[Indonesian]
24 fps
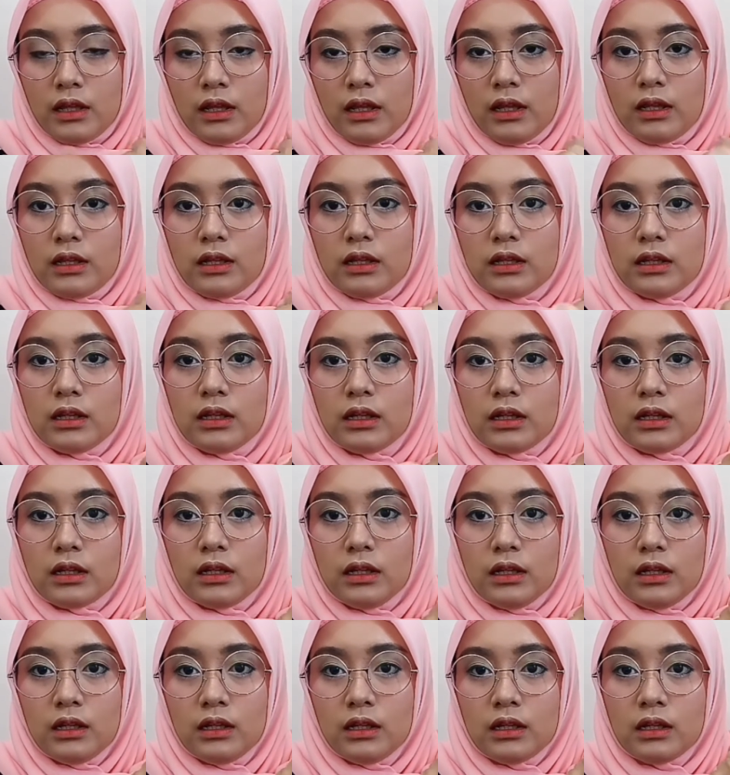kayak
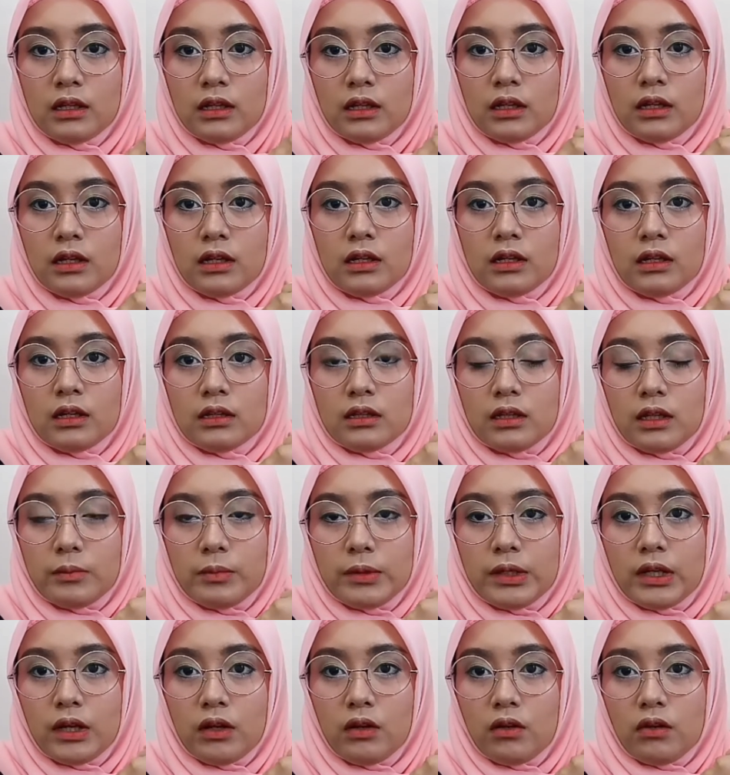gini
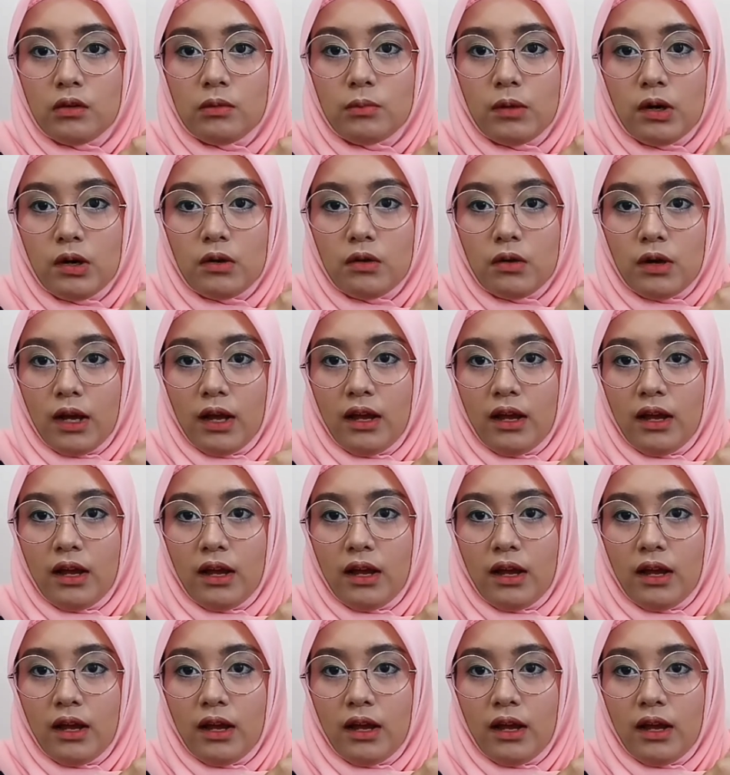tapi kalau mau